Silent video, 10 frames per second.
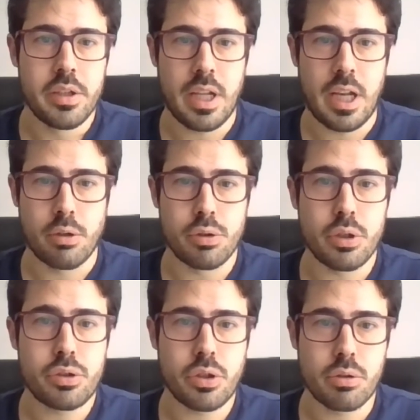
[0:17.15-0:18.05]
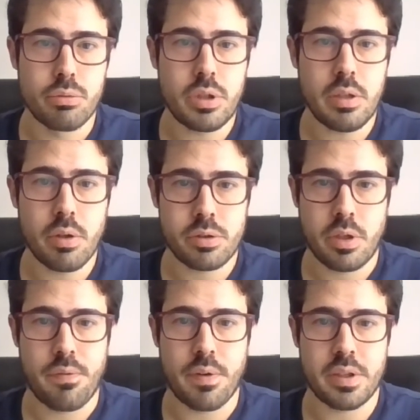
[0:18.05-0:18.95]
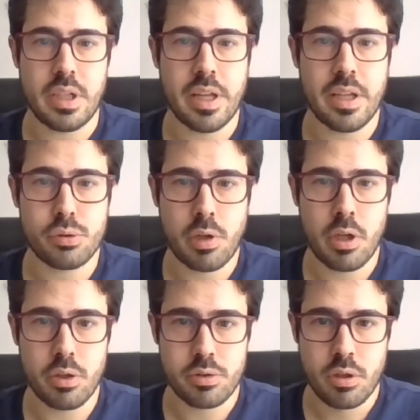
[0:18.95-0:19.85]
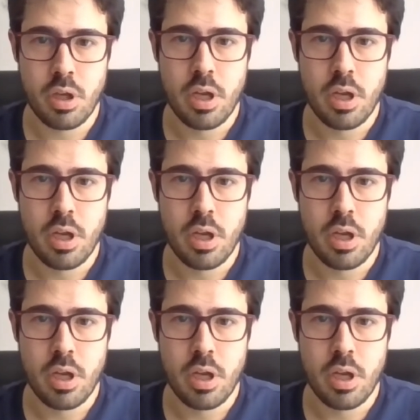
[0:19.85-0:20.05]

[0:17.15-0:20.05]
de la nutrición de cultivos y fertilidad de suelos,